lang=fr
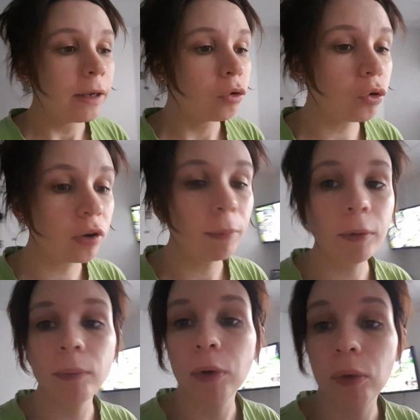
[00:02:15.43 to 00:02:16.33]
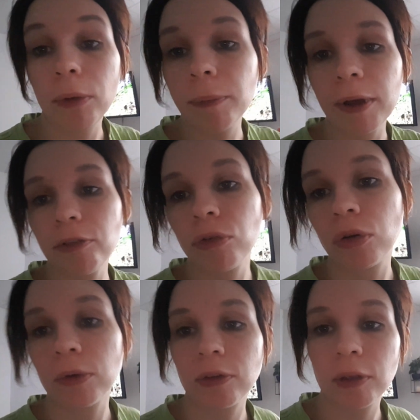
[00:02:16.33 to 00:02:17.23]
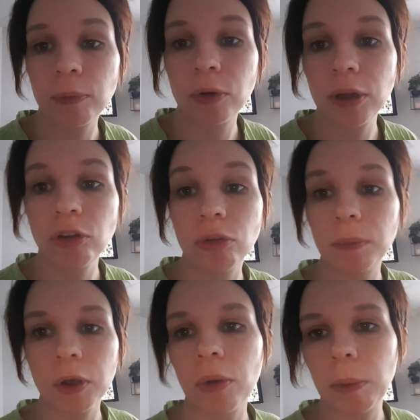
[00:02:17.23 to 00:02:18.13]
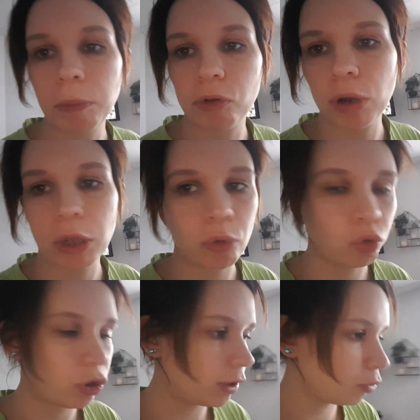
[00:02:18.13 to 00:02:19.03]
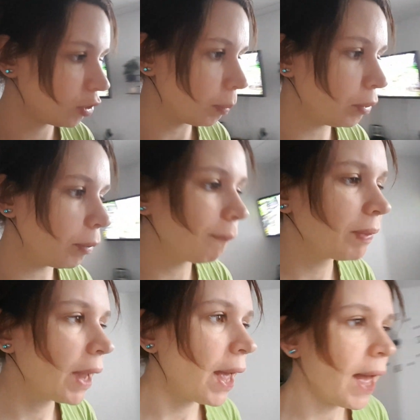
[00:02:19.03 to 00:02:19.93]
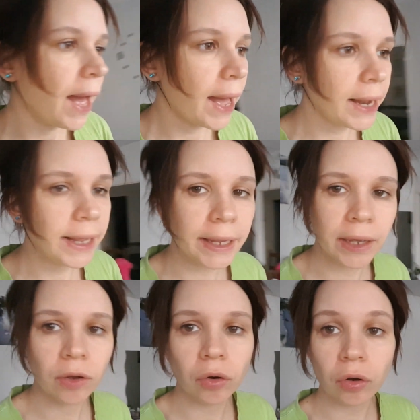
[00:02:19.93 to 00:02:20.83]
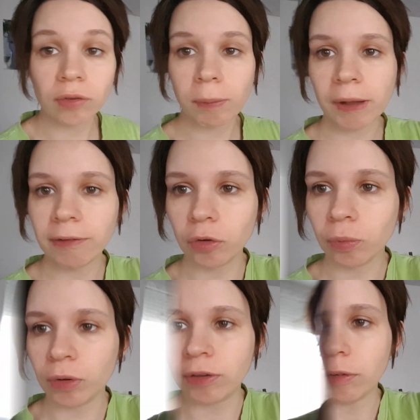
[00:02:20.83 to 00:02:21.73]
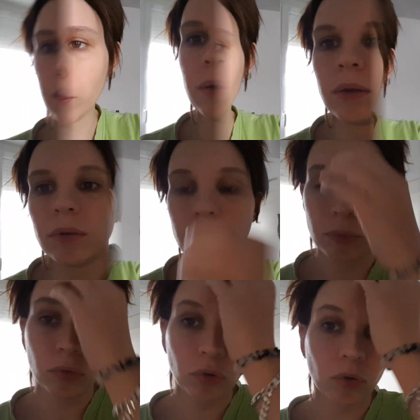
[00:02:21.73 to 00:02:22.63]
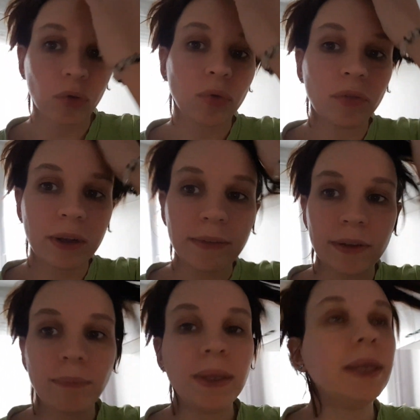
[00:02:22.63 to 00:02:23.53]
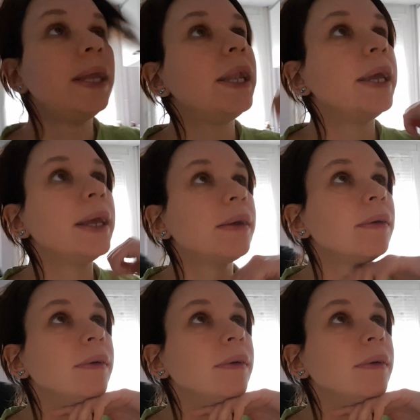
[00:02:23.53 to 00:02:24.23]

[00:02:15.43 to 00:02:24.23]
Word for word: Tout simplement. Mais bref, vous commencez à me connaître, j'aime bien quand ma maison, elle est rangée, tout simplement. Allez, go, c'est parti, on se motive les amis, il est